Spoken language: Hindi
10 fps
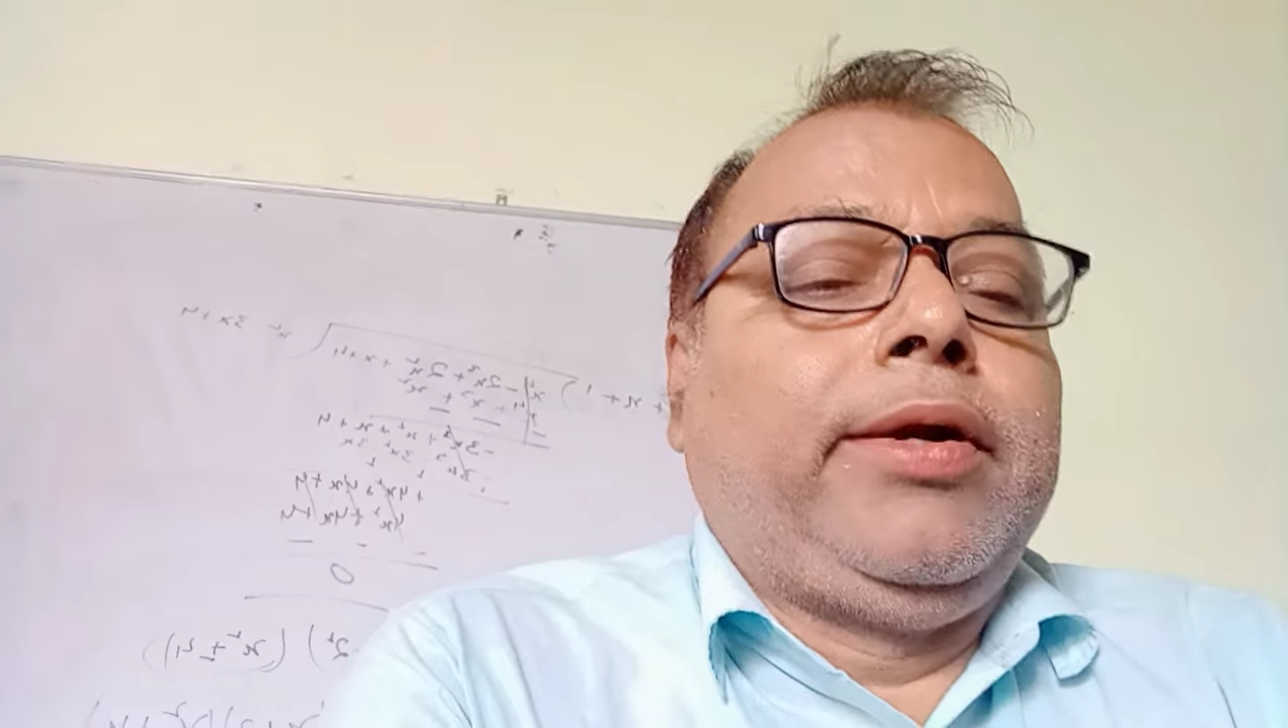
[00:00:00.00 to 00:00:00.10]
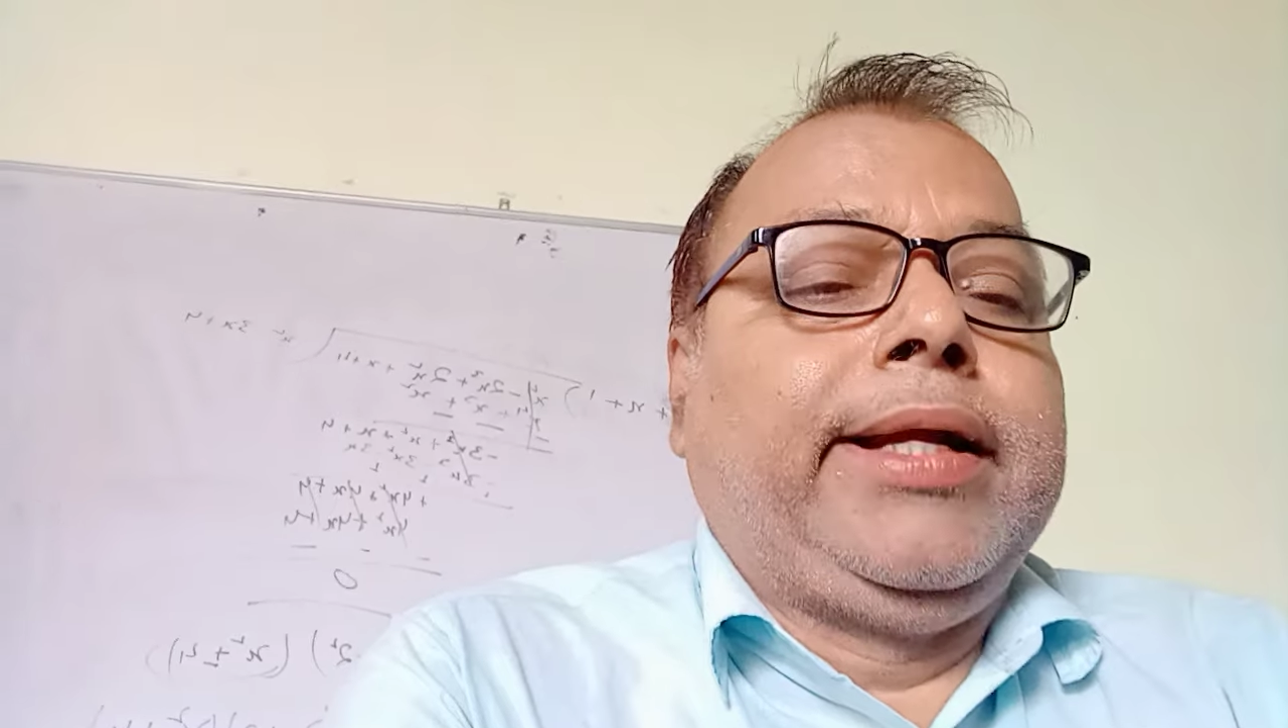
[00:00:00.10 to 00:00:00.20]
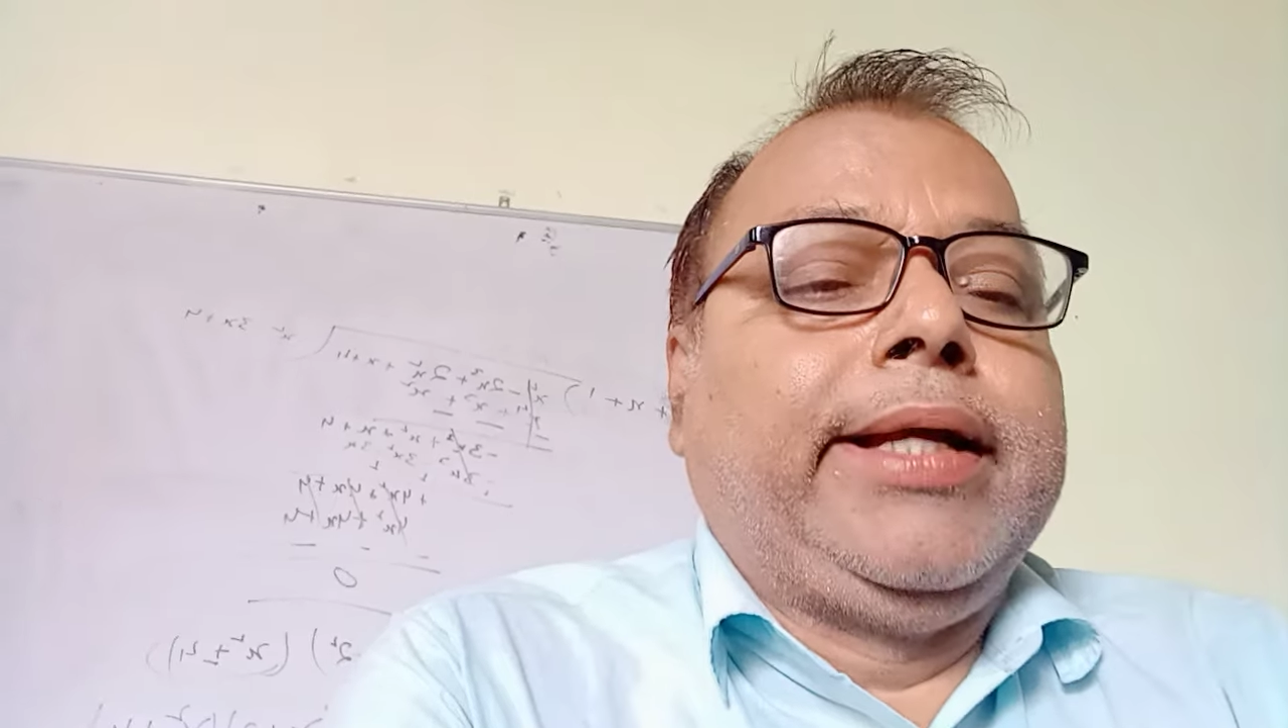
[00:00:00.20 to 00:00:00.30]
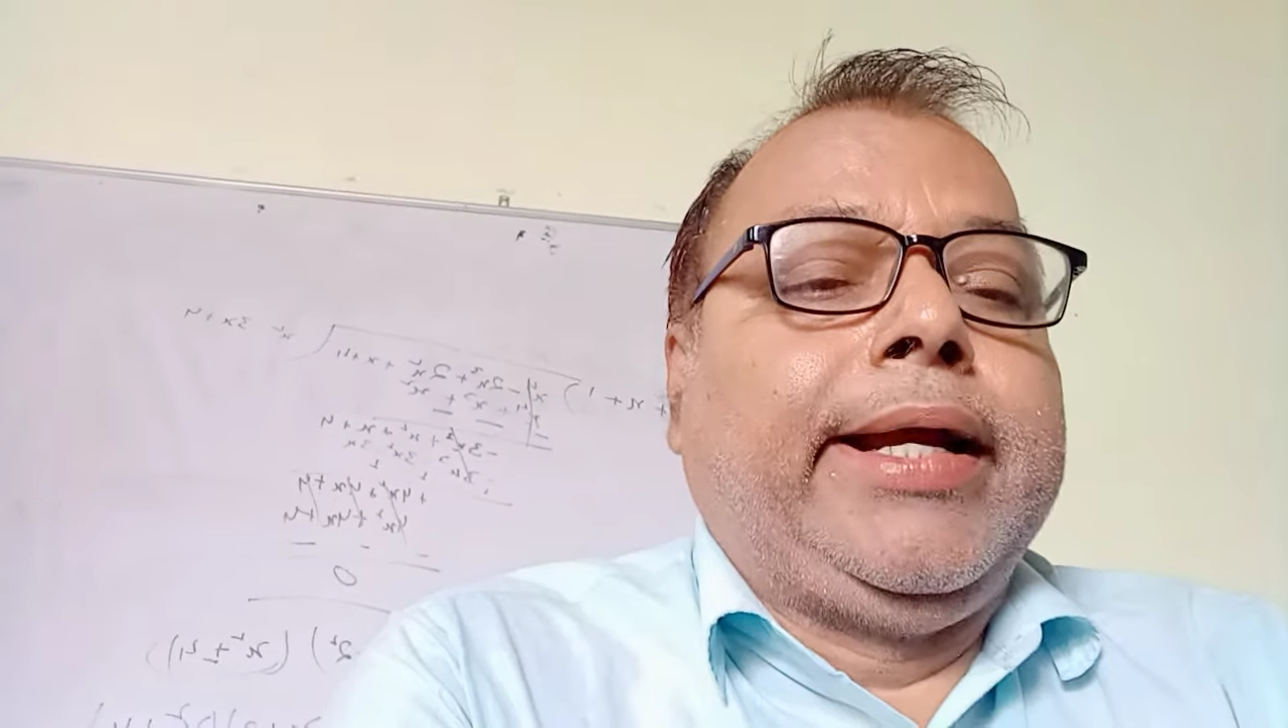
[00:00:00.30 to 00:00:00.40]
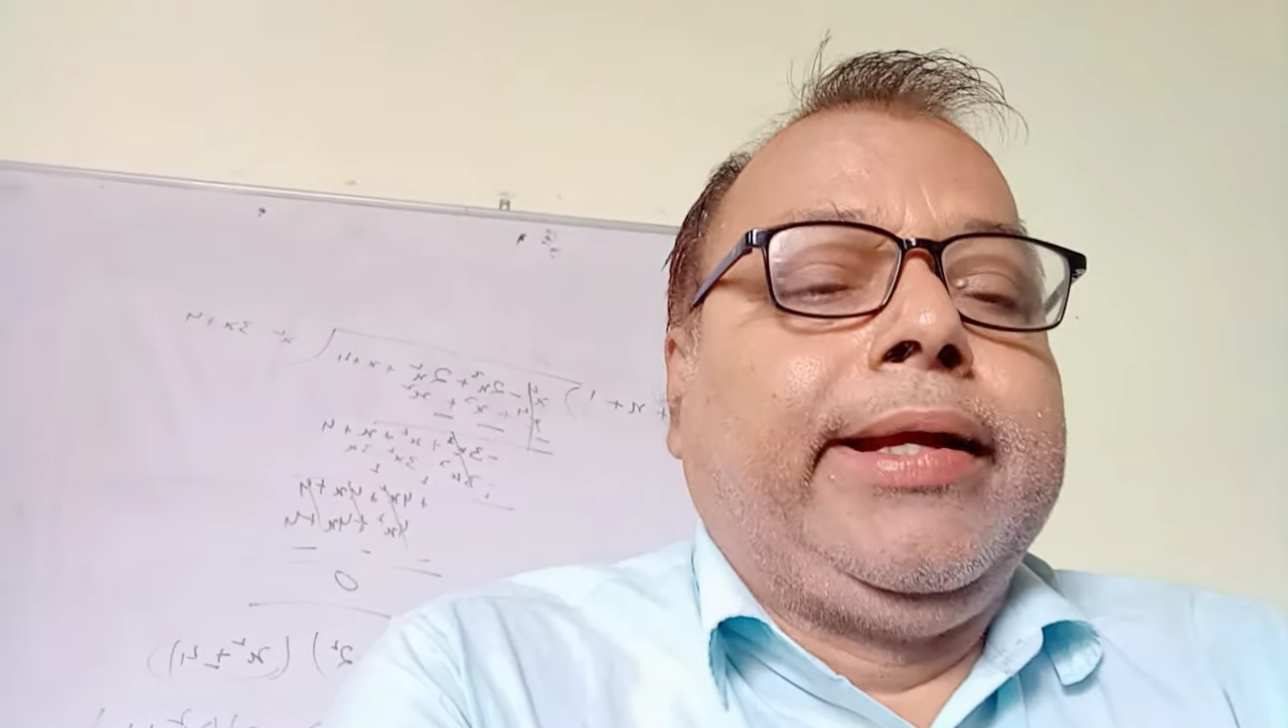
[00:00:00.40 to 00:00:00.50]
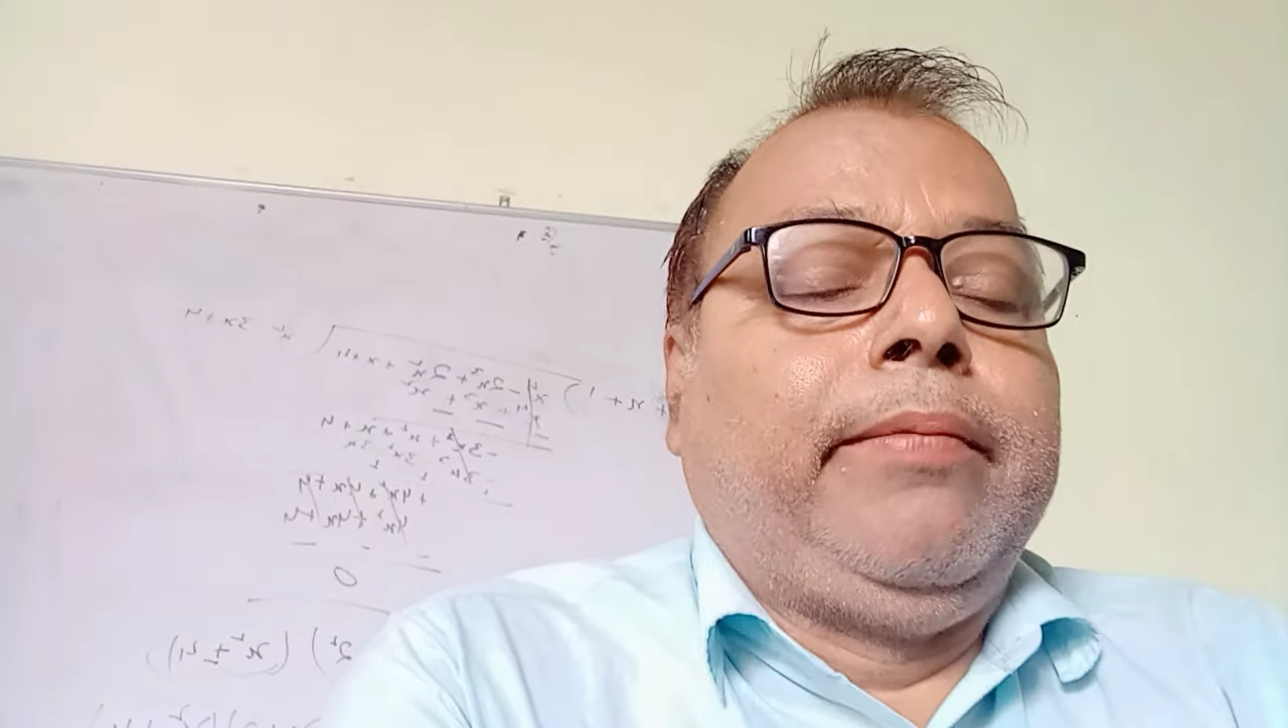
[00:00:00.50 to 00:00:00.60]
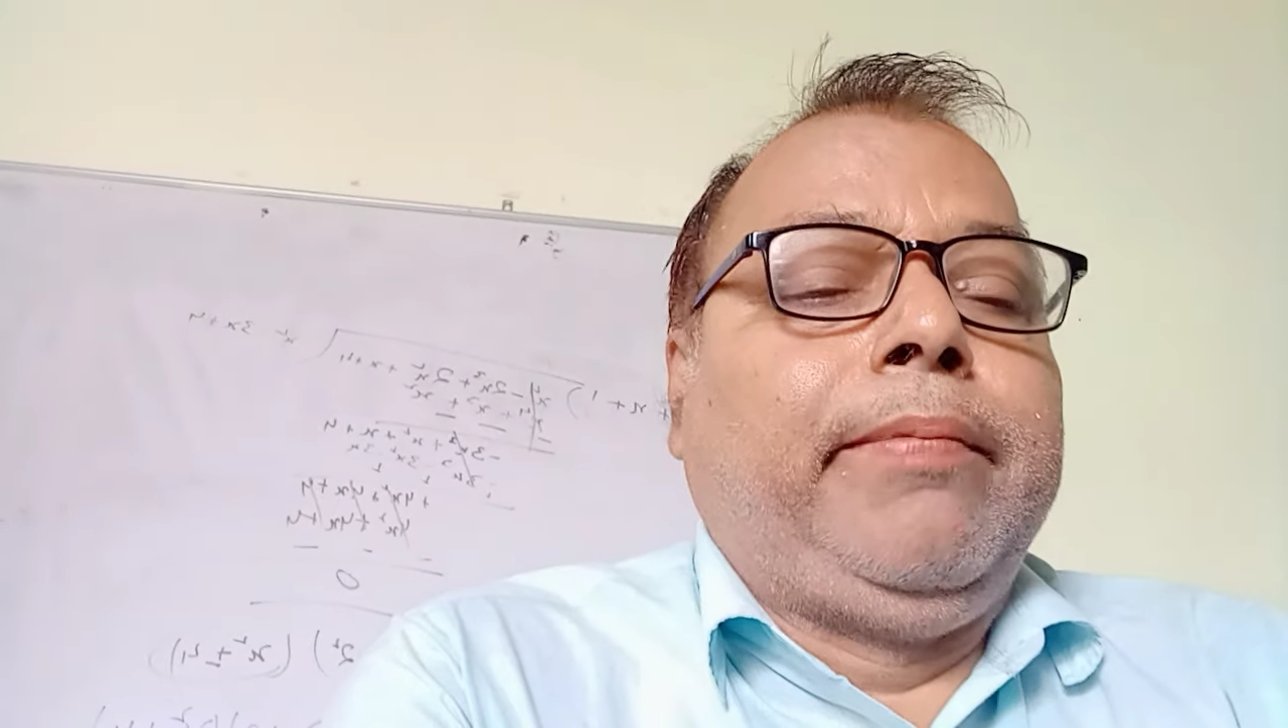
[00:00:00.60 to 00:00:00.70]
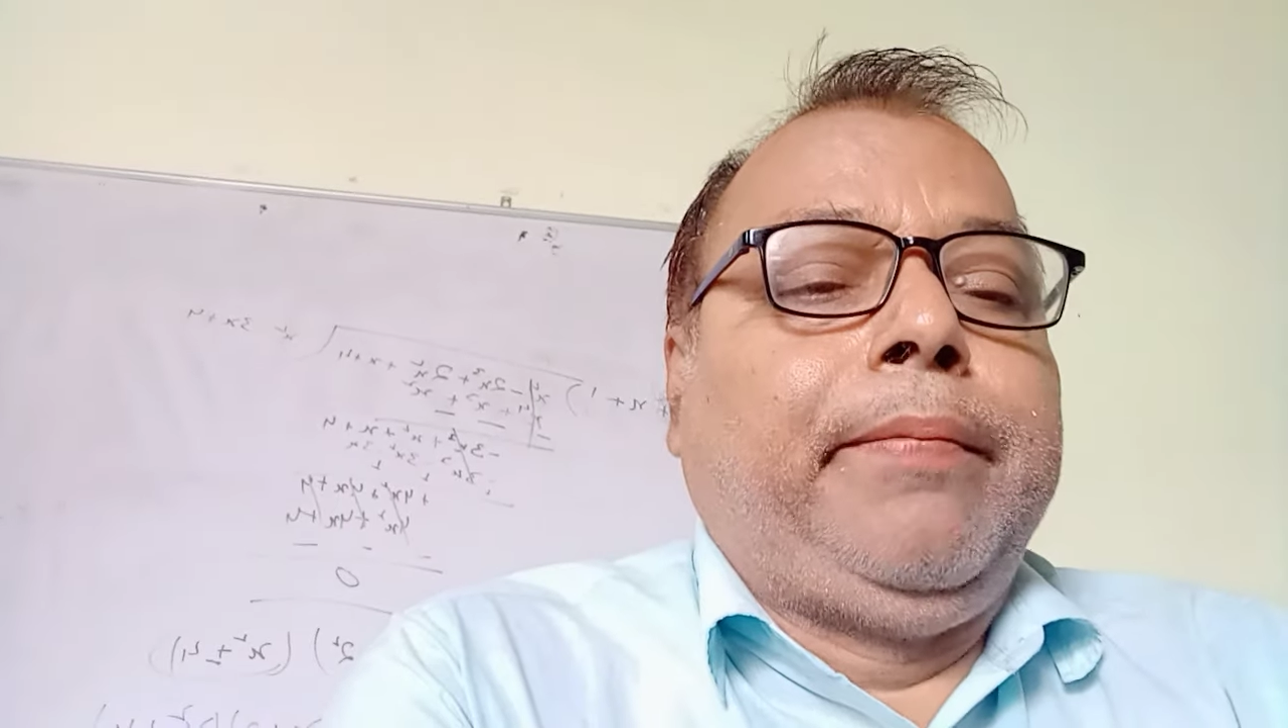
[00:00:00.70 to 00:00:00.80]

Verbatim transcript: होने जा रही है